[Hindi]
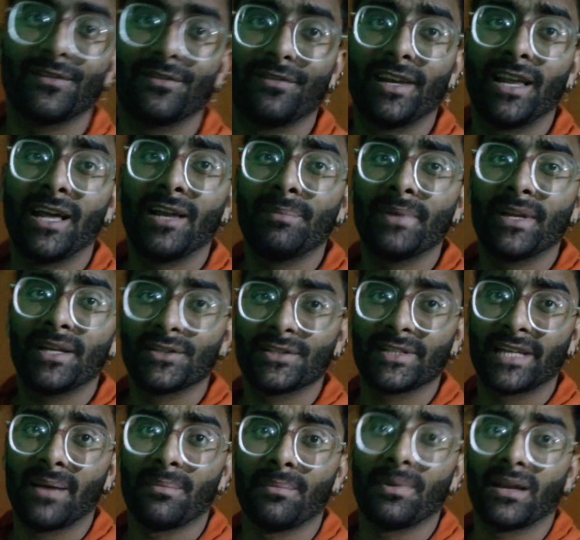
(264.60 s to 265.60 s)
फिलहाल मेरा जो
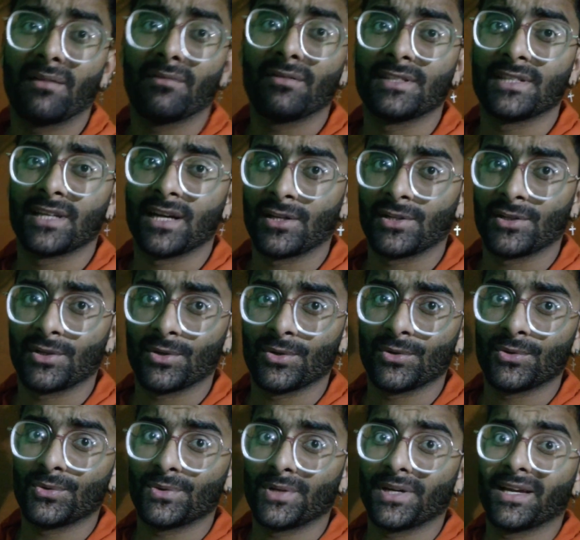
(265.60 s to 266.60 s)
कैमरा है वो चार्ज हो
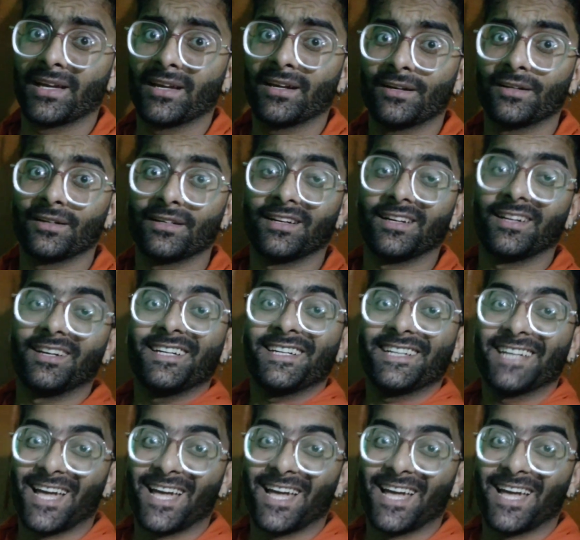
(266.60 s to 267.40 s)
चुका है और